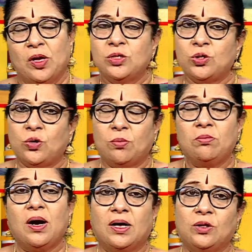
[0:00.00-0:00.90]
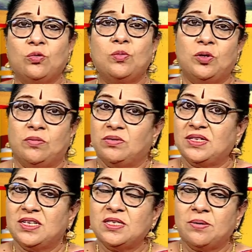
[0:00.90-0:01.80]
ஸோ ரொம்ப அதுவும் ஒரு
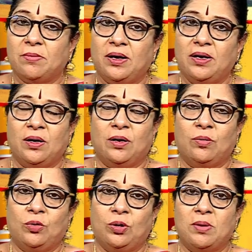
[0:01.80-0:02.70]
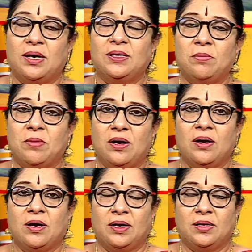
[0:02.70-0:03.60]
விசேஷமான ஒரு
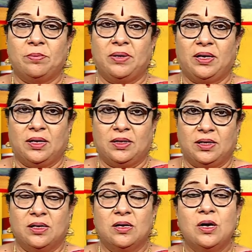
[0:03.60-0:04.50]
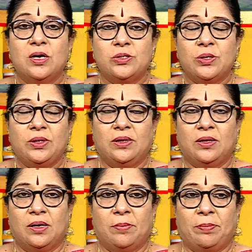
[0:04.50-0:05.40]
மாதமாக கருதப்படுகிறது ஸோ
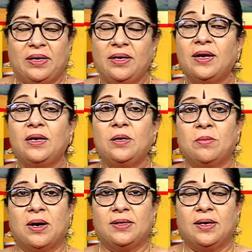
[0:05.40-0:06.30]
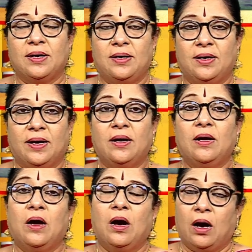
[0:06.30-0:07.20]
இந்த பனிரெண்டு மாதங்களில்
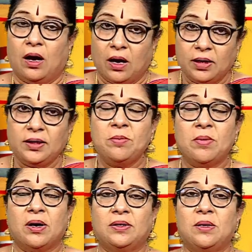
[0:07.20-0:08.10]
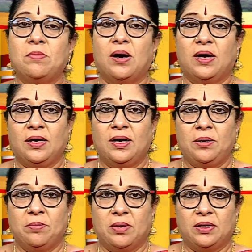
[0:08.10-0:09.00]
ஆனி மாதம்
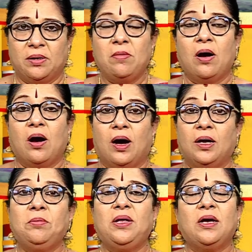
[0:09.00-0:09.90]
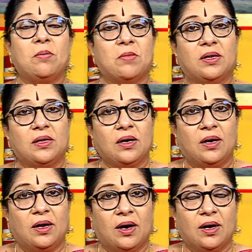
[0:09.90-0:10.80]
மார்கழி மாதம் ஆன்மீக
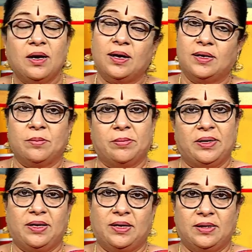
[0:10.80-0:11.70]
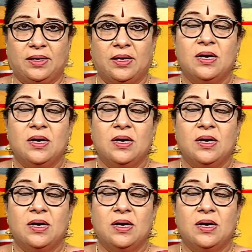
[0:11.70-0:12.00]
மாதங்களாக கருதப்படுகிறது